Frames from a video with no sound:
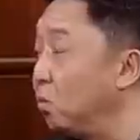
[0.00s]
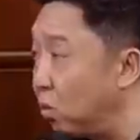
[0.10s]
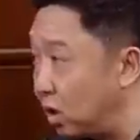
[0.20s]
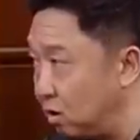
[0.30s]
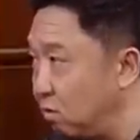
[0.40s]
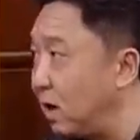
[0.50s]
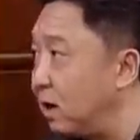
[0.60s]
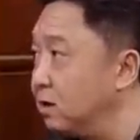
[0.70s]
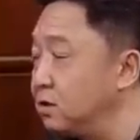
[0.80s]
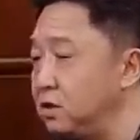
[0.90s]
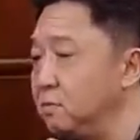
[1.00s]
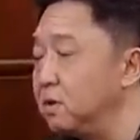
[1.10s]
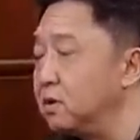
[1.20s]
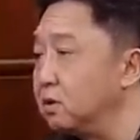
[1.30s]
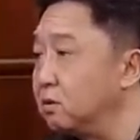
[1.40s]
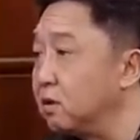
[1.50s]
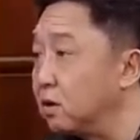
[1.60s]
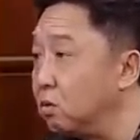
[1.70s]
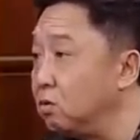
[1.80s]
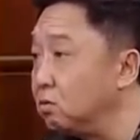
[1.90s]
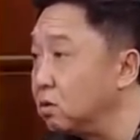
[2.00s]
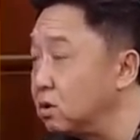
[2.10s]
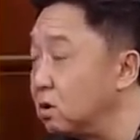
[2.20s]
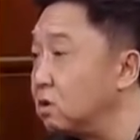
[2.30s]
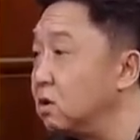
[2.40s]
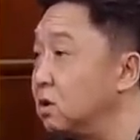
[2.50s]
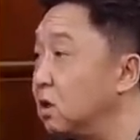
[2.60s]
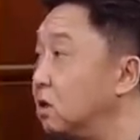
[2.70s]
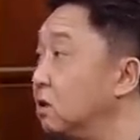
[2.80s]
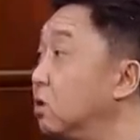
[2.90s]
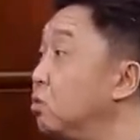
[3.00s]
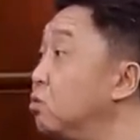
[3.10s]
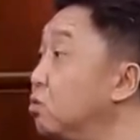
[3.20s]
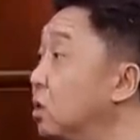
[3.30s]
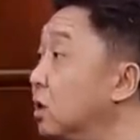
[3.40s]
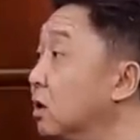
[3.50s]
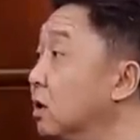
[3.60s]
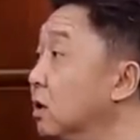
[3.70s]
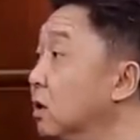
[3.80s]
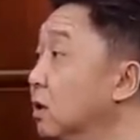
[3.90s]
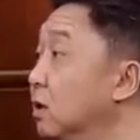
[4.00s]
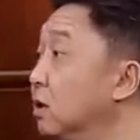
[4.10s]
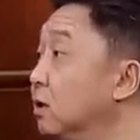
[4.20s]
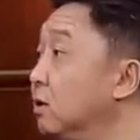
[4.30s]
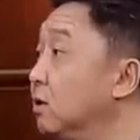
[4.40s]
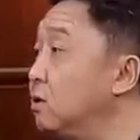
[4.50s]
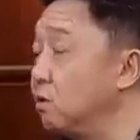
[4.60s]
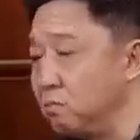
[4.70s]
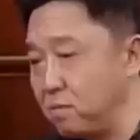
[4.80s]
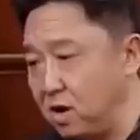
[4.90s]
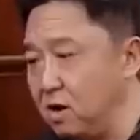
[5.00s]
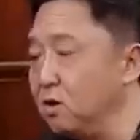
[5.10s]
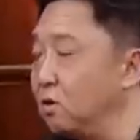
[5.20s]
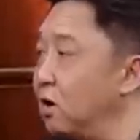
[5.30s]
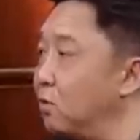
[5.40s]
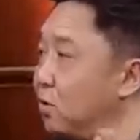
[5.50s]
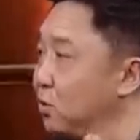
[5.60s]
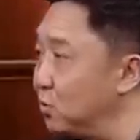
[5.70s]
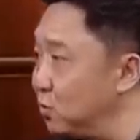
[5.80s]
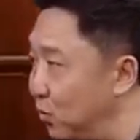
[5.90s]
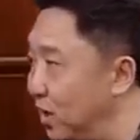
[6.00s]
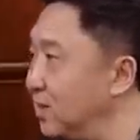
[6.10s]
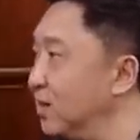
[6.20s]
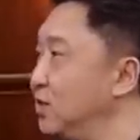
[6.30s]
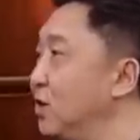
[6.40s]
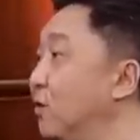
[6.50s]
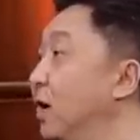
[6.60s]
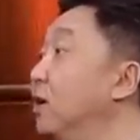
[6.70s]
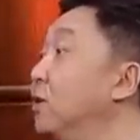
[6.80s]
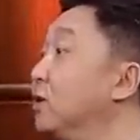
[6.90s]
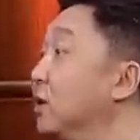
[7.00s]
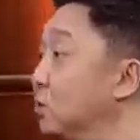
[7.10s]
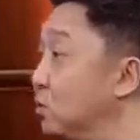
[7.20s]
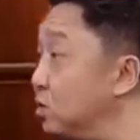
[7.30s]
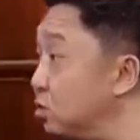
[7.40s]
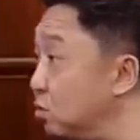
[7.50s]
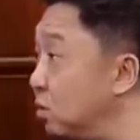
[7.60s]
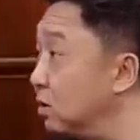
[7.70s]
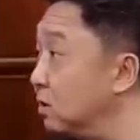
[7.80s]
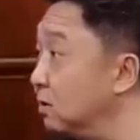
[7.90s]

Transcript: 我的话基本上都在观众的笑声和掌声当中说的，就没有让观众鼓完掌笑完了以后再重新说，